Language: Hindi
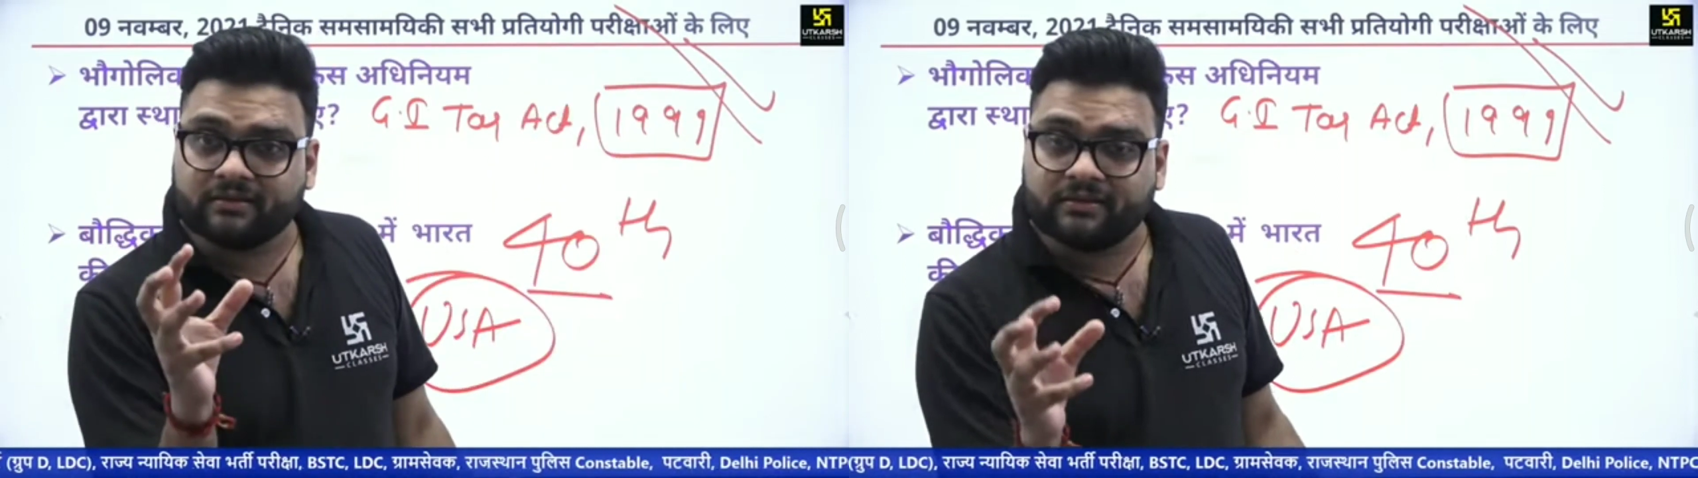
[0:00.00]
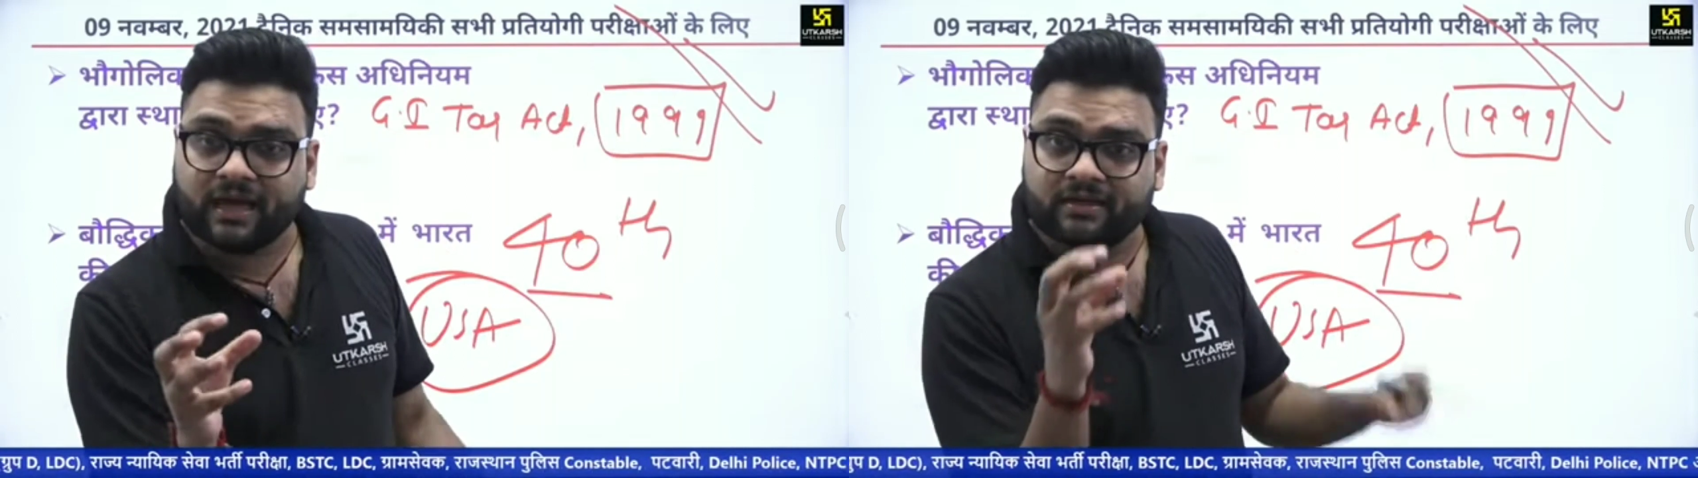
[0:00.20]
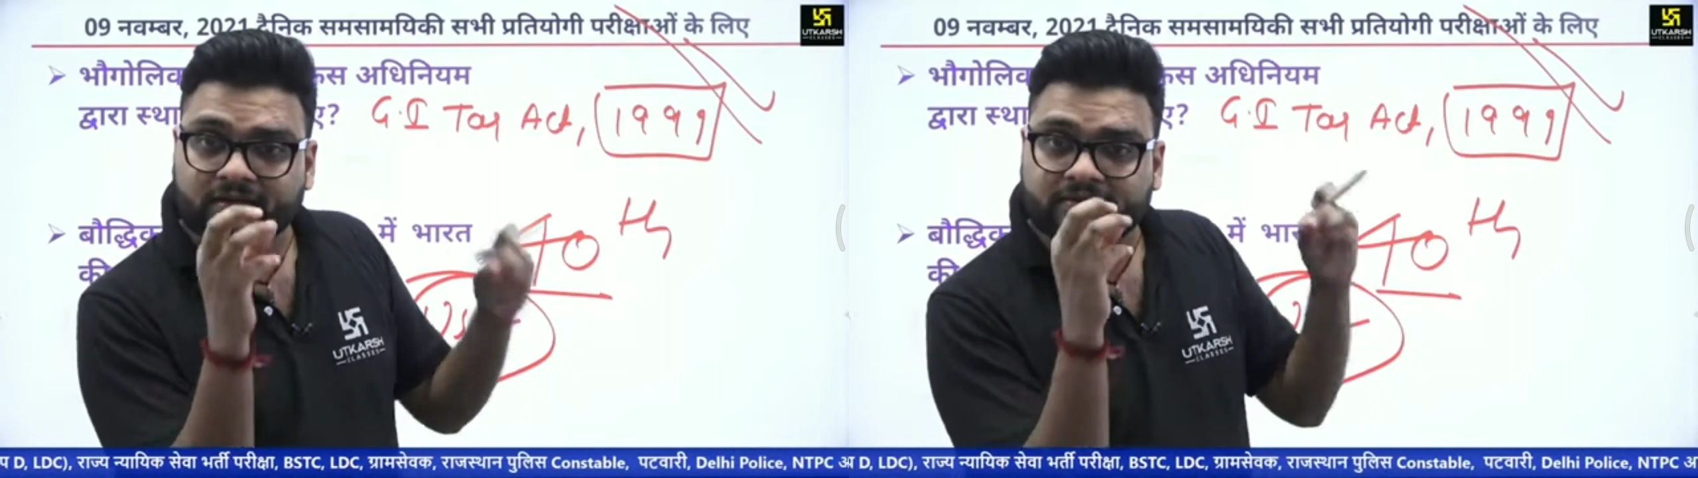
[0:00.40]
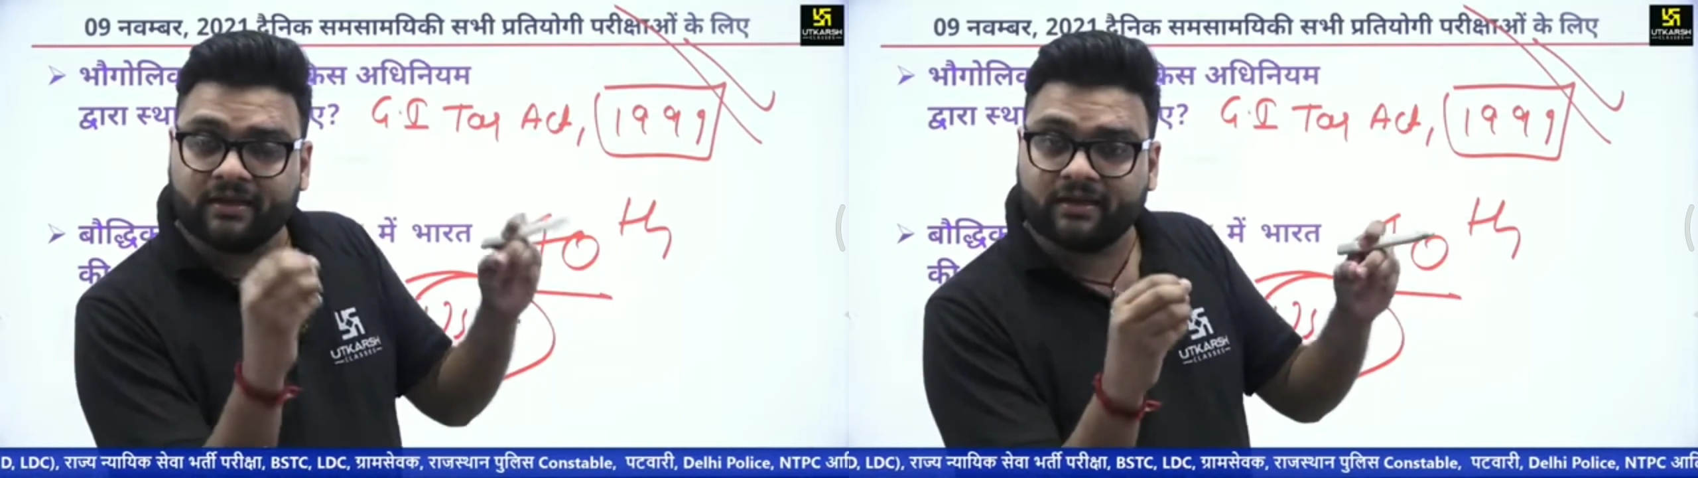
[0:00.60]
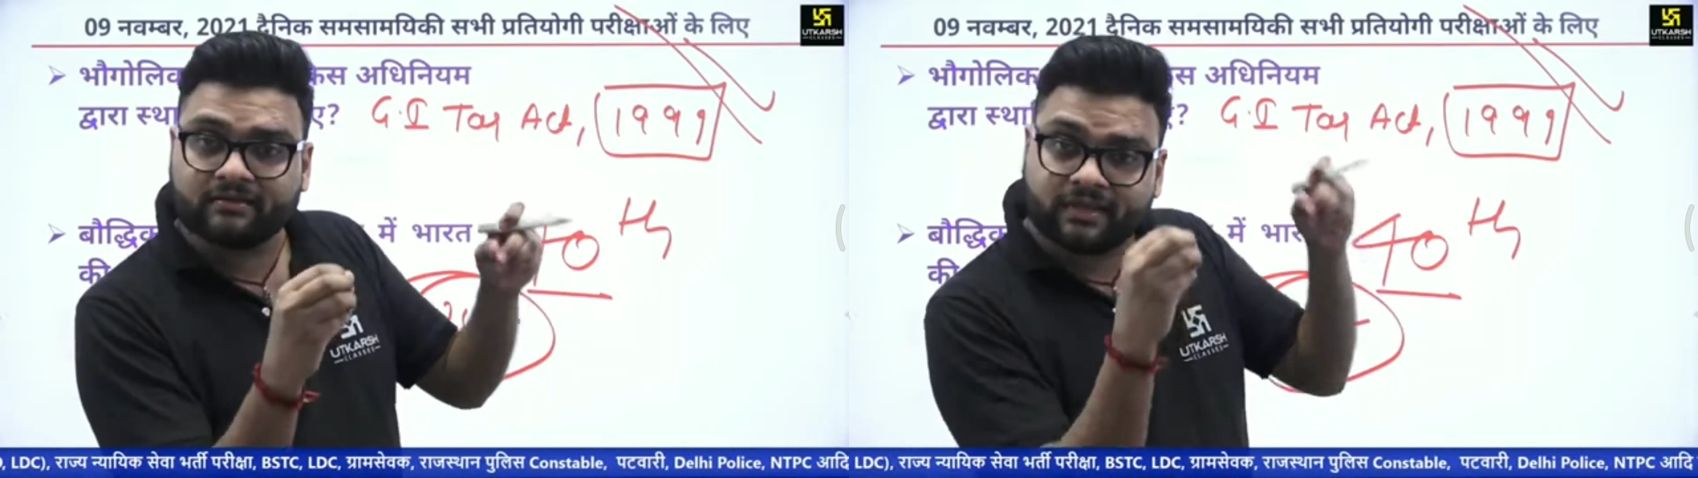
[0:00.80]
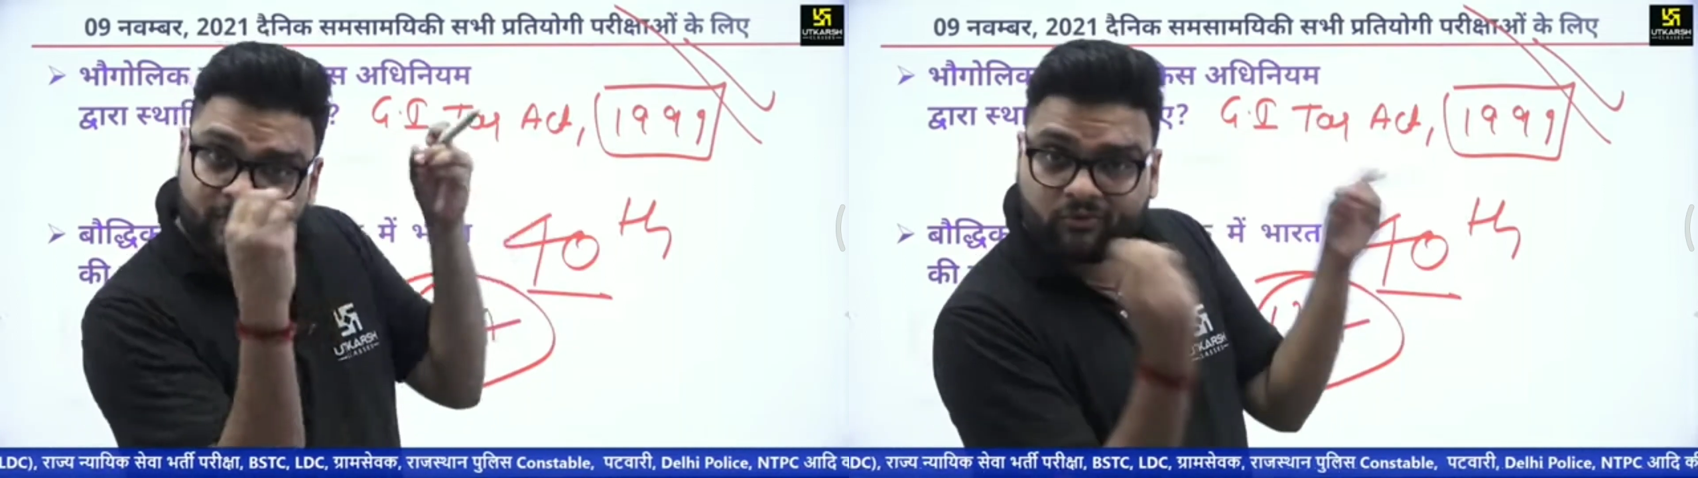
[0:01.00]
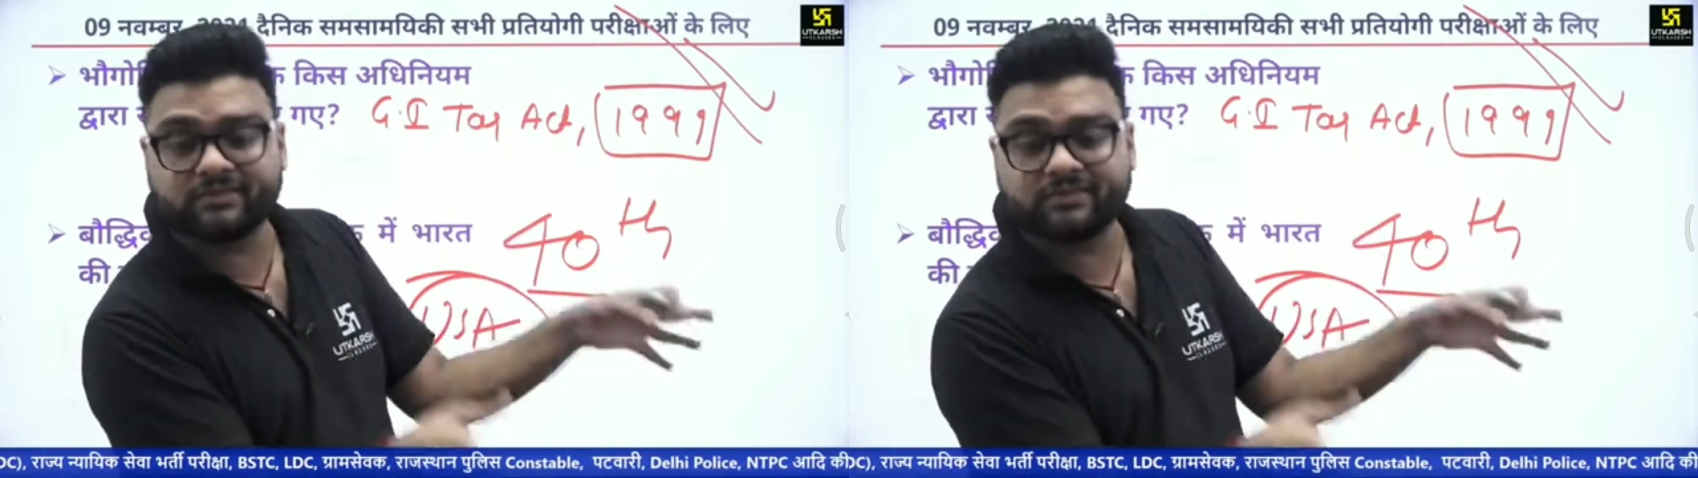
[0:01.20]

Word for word: तन धन सब कुछ